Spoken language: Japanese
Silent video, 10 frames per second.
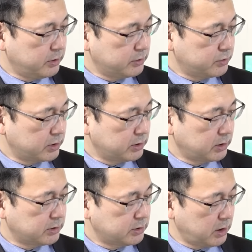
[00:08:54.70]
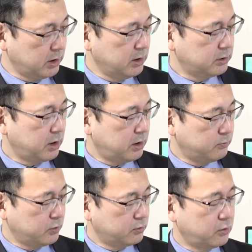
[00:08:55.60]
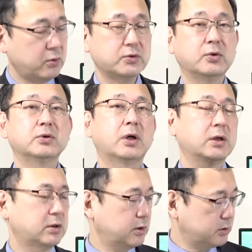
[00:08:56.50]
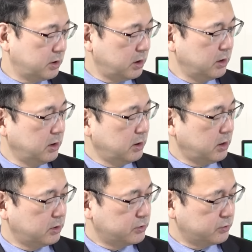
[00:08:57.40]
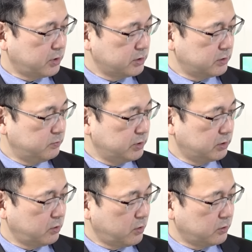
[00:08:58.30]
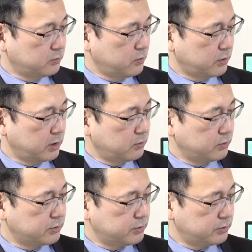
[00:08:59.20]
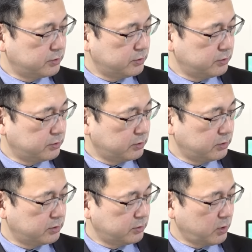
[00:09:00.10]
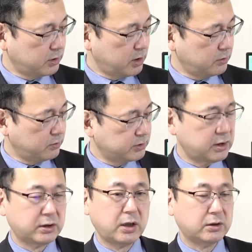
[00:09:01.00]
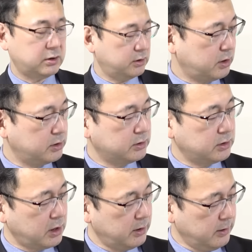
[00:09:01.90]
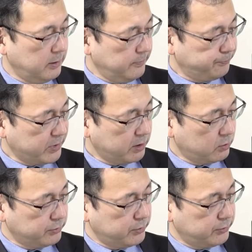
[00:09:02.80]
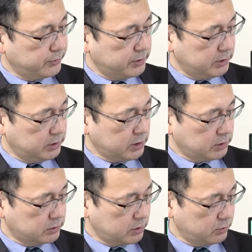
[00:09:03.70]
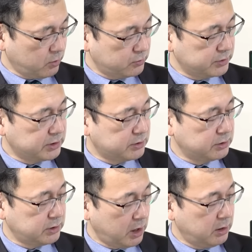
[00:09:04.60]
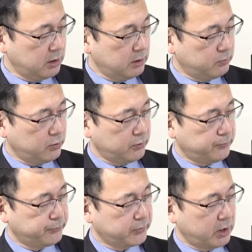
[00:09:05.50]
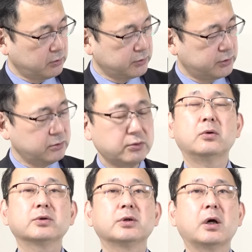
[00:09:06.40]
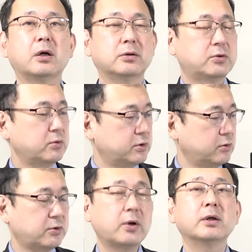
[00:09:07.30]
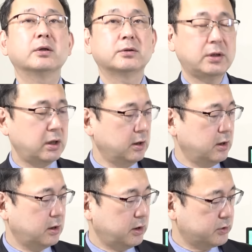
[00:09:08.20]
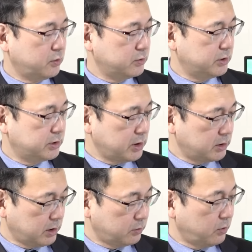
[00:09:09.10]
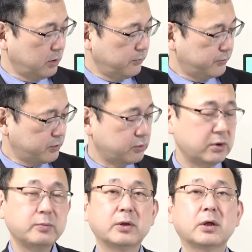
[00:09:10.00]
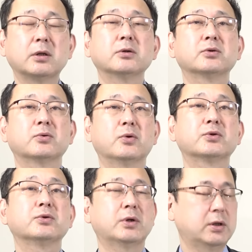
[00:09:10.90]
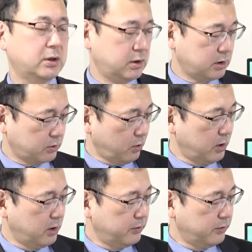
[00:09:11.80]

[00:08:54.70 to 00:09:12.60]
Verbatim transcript: 主席がですね、天安門の牢城に上がってですね、中華人民共和国を建国するって、は建国されたってた日ですね。で、この日なんですけど、翌日にね、もう、あの、すぐロシア、当時のソ連ですね、が承認したんだと。ちょうど今75周年なんだと。